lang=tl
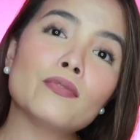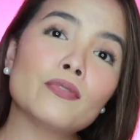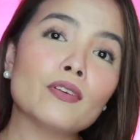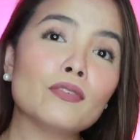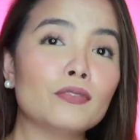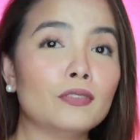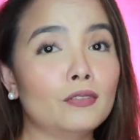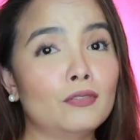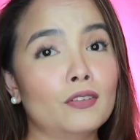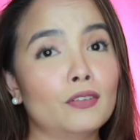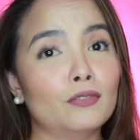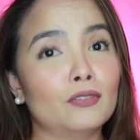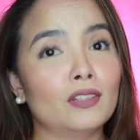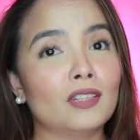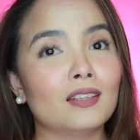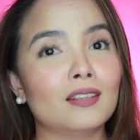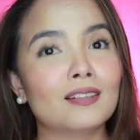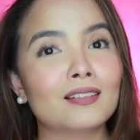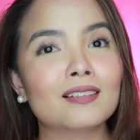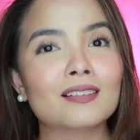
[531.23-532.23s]
50-50.
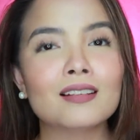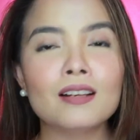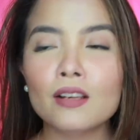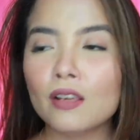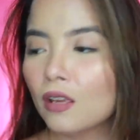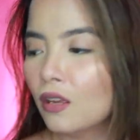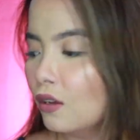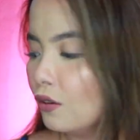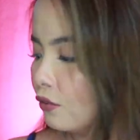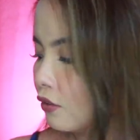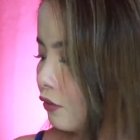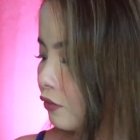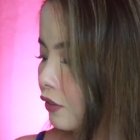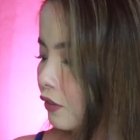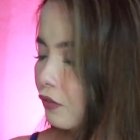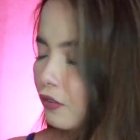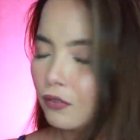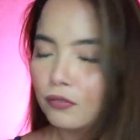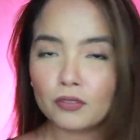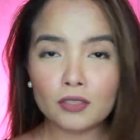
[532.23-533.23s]

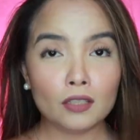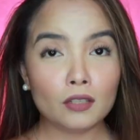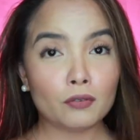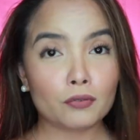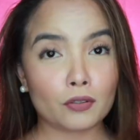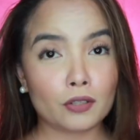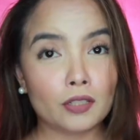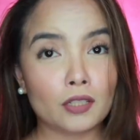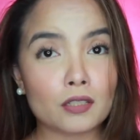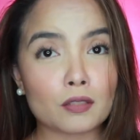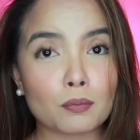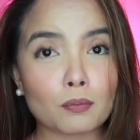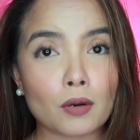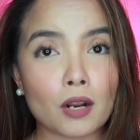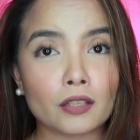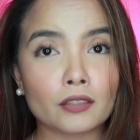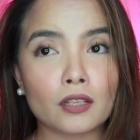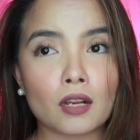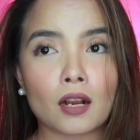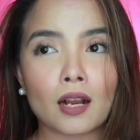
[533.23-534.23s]
50-50 for this
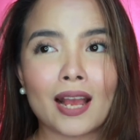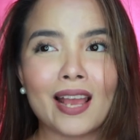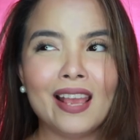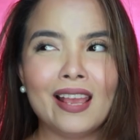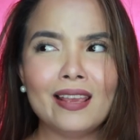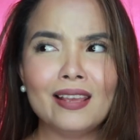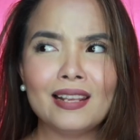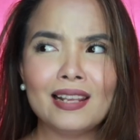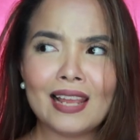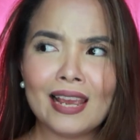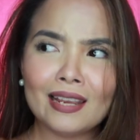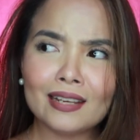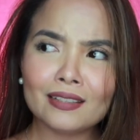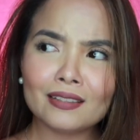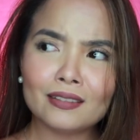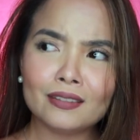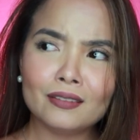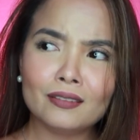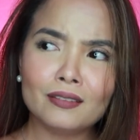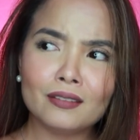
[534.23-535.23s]
product. I like
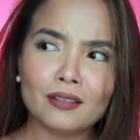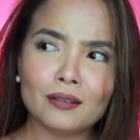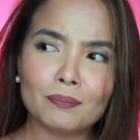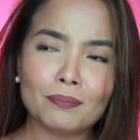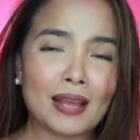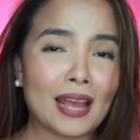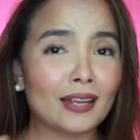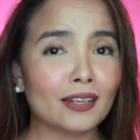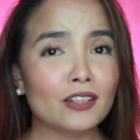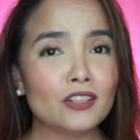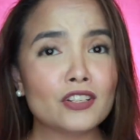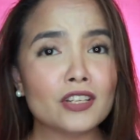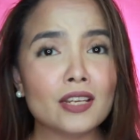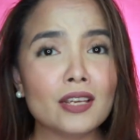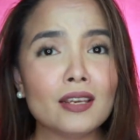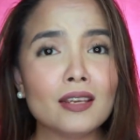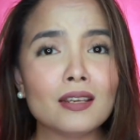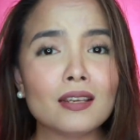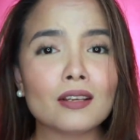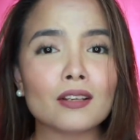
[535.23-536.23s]
the
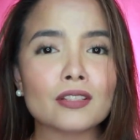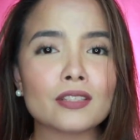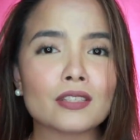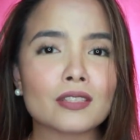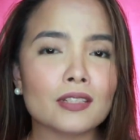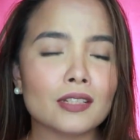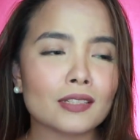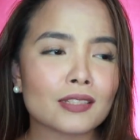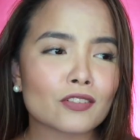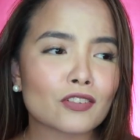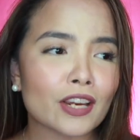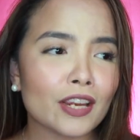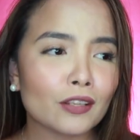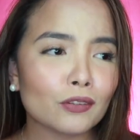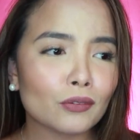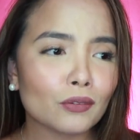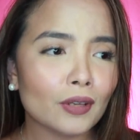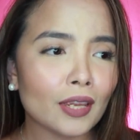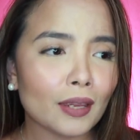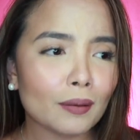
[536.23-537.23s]
packaging because it's
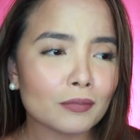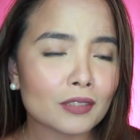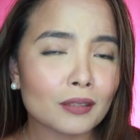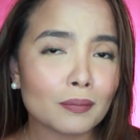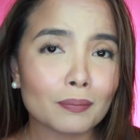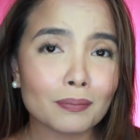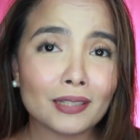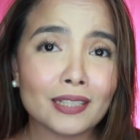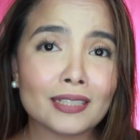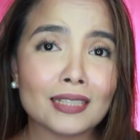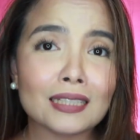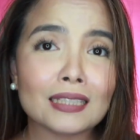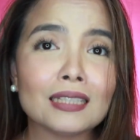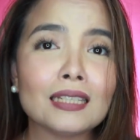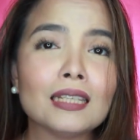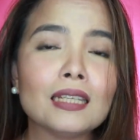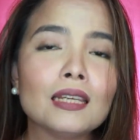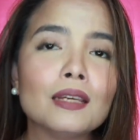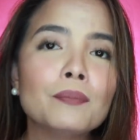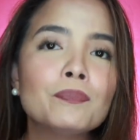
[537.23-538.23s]
trying to aim
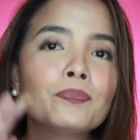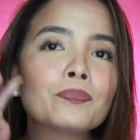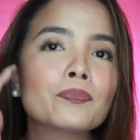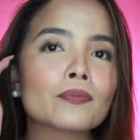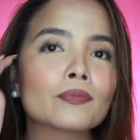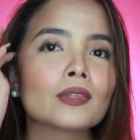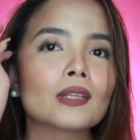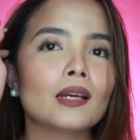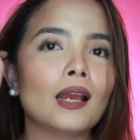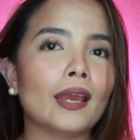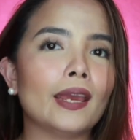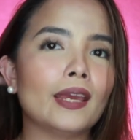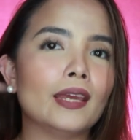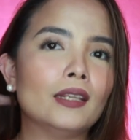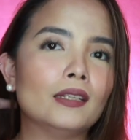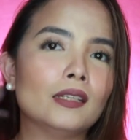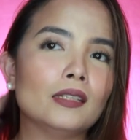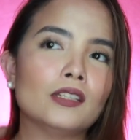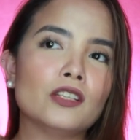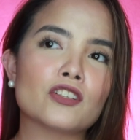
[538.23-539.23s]
simplicity
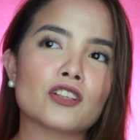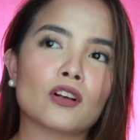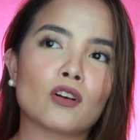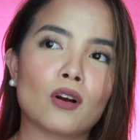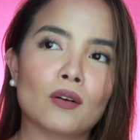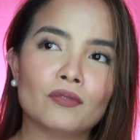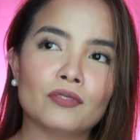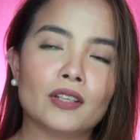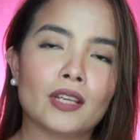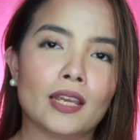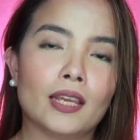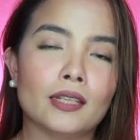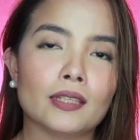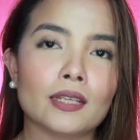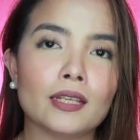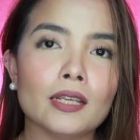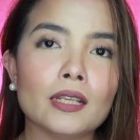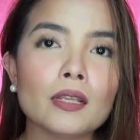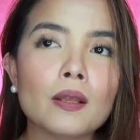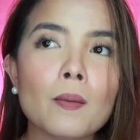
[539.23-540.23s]
and hindi siya
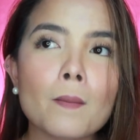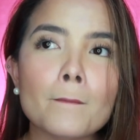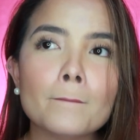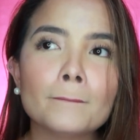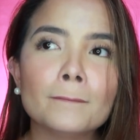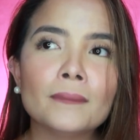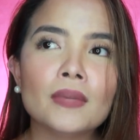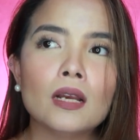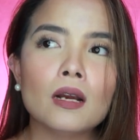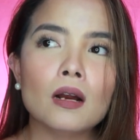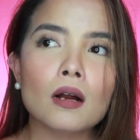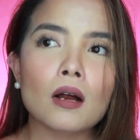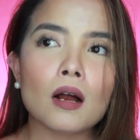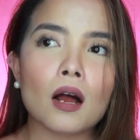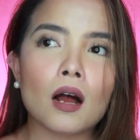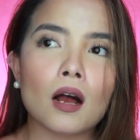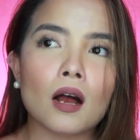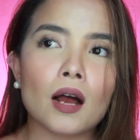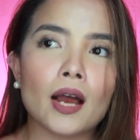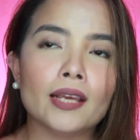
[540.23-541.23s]
complicated.
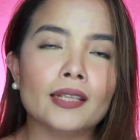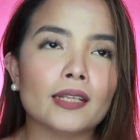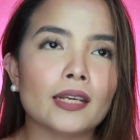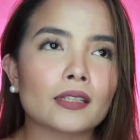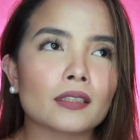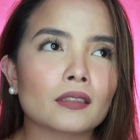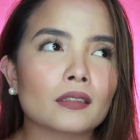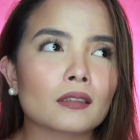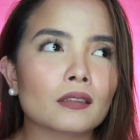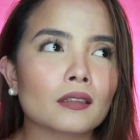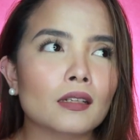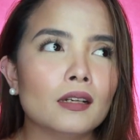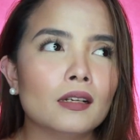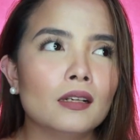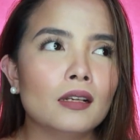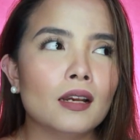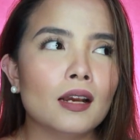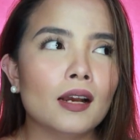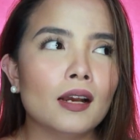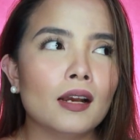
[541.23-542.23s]
Uh, I like
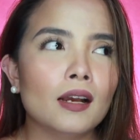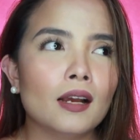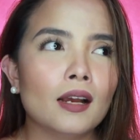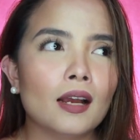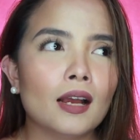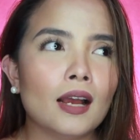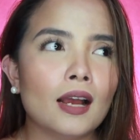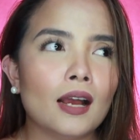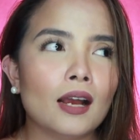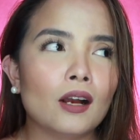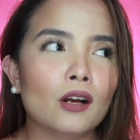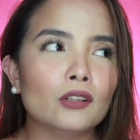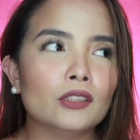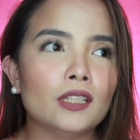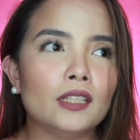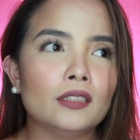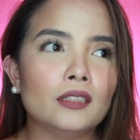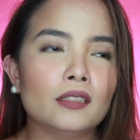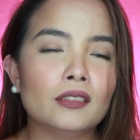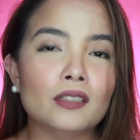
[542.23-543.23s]
how
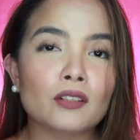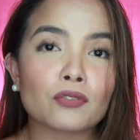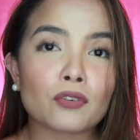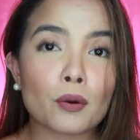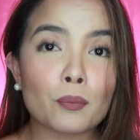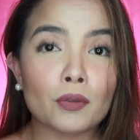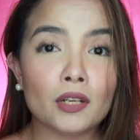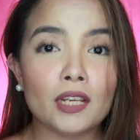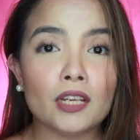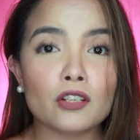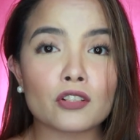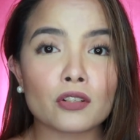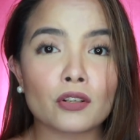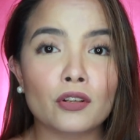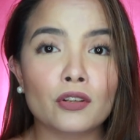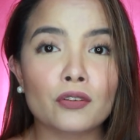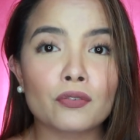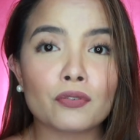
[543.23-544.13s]
they did the formulation